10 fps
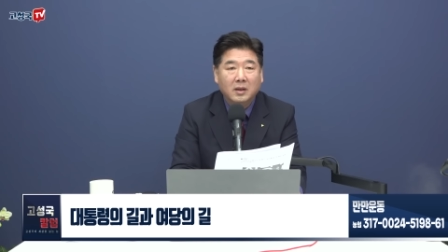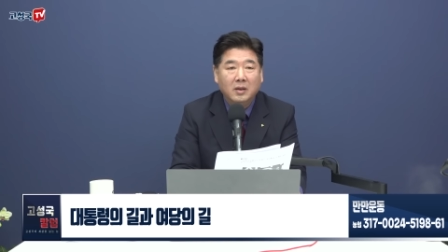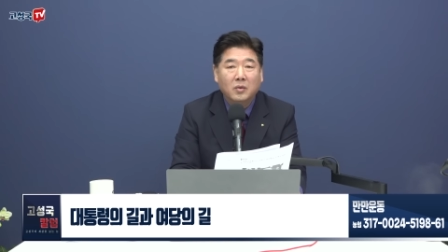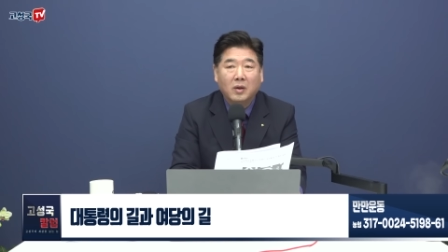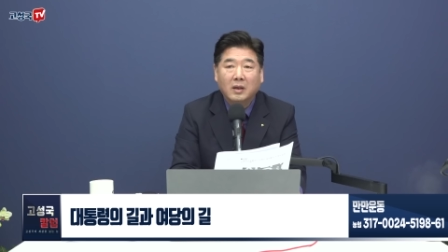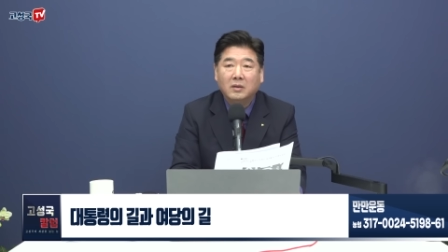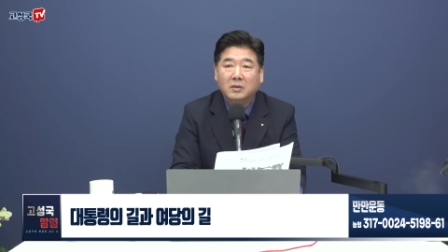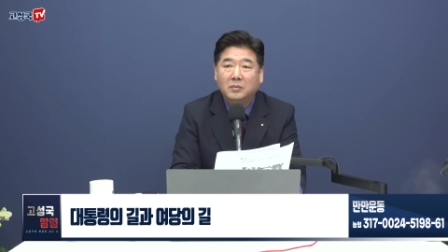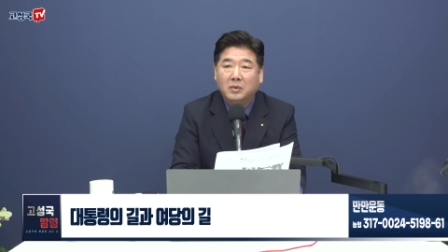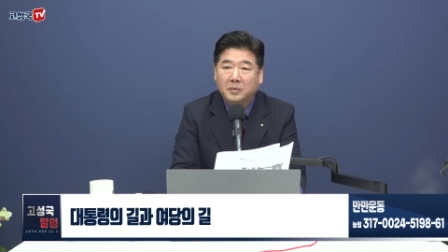인용한
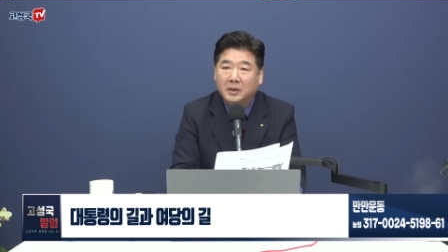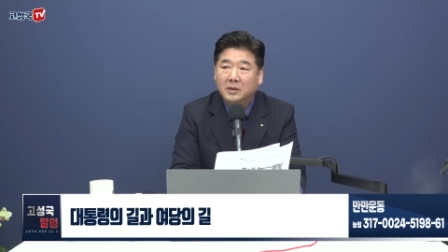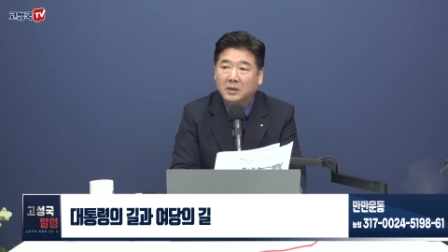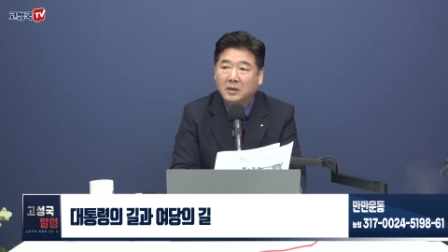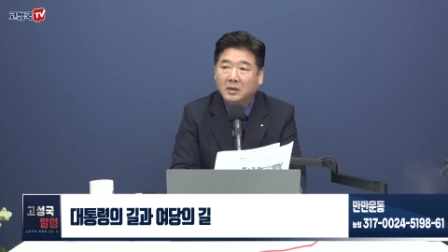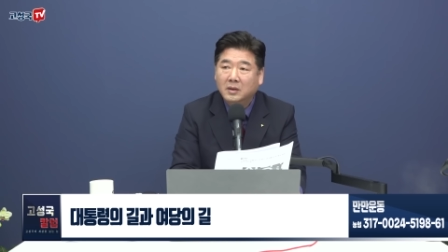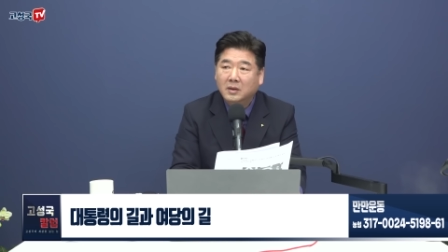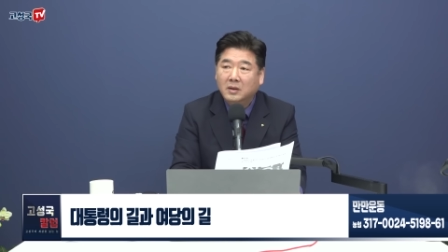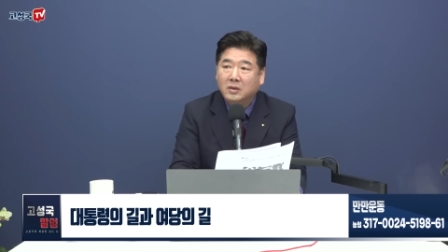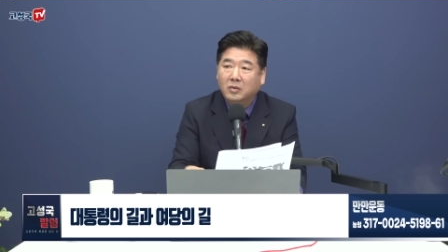것을 보면
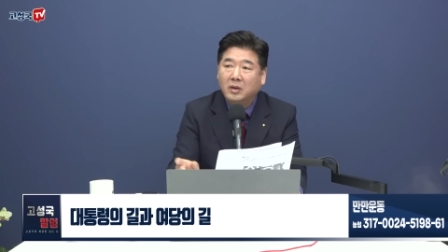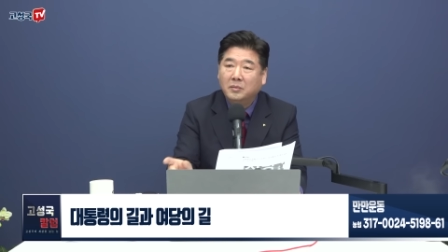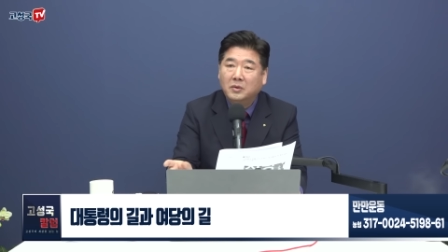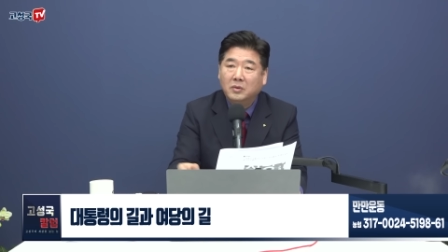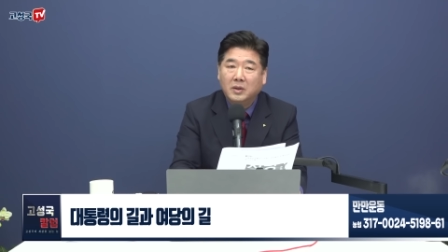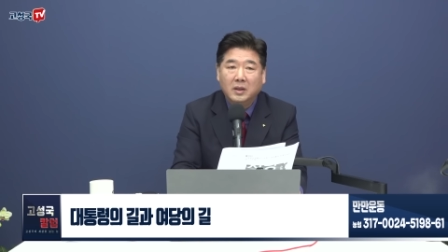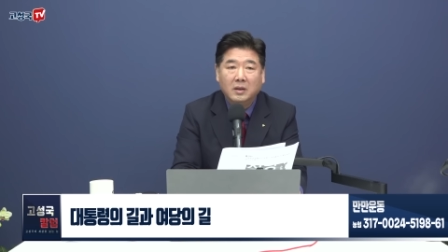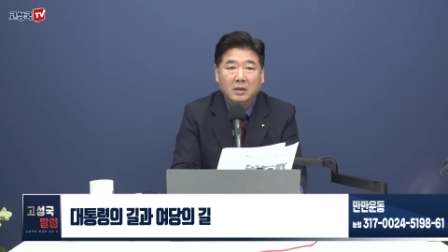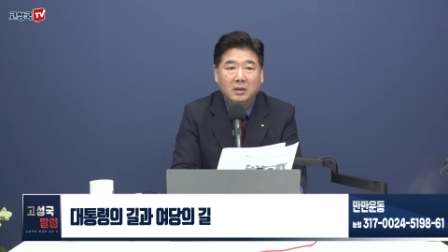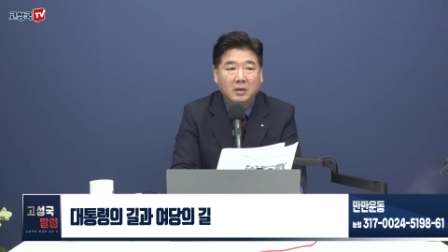저 대목이